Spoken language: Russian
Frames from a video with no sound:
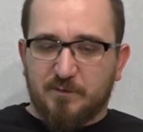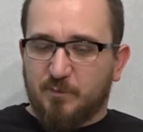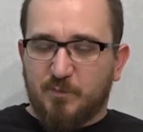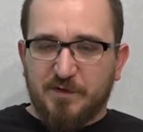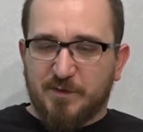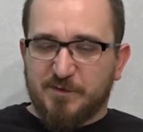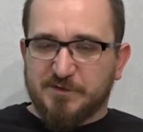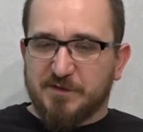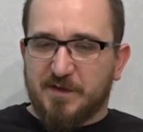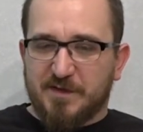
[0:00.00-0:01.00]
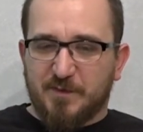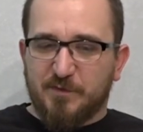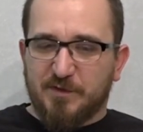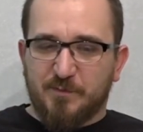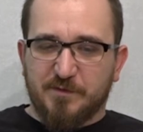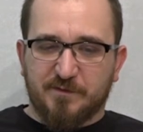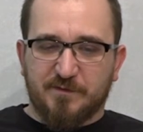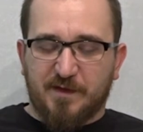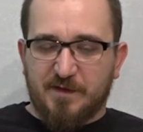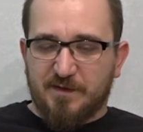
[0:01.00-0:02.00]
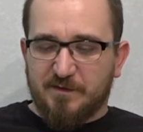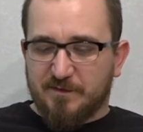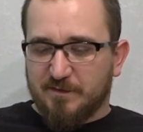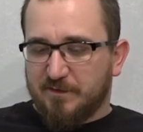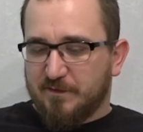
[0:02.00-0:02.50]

было бы желание, было бы настроение.